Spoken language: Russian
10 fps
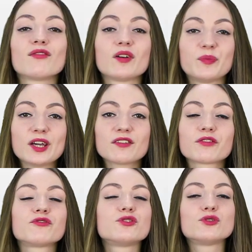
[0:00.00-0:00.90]

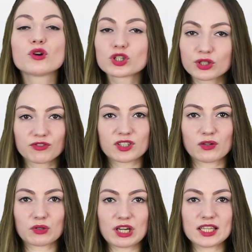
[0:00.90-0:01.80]
Во-первых, все, что вы
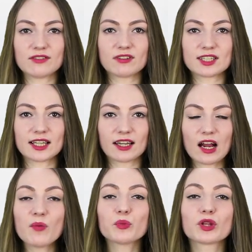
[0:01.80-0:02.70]
загружаете в
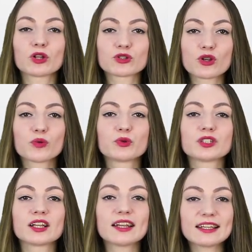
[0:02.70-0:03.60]
Инстаграм, должно
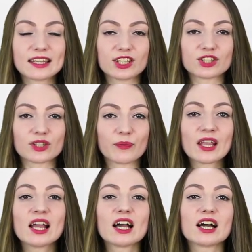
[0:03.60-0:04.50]
быть логичным.
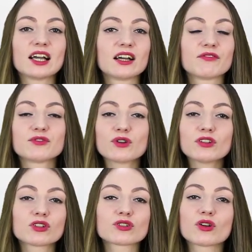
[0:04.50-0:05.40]
Э, все
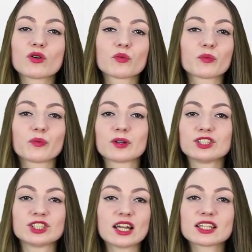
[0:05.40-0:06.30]
должно
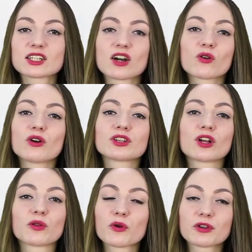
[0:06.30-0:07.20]
подчиняться
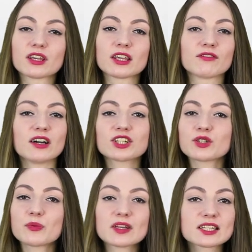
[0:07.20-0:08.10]
какой-то логике.
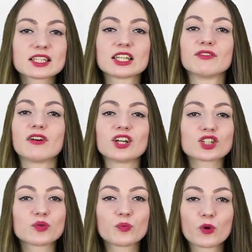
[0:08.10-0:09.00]
Ваши посты,
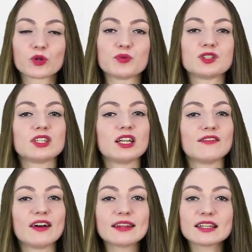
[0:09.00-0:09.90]
ваши подписи,
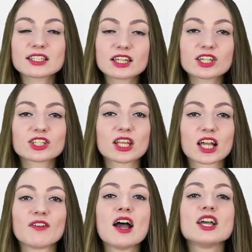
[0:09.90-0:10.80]
релевантность
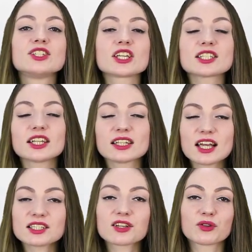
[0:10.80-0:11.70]
хэштегов,
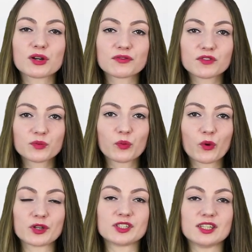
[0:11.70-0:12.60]
частота, с которой вы
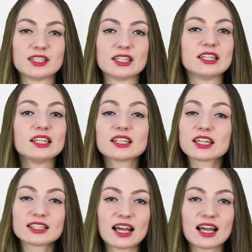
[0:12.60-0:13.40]
постите и так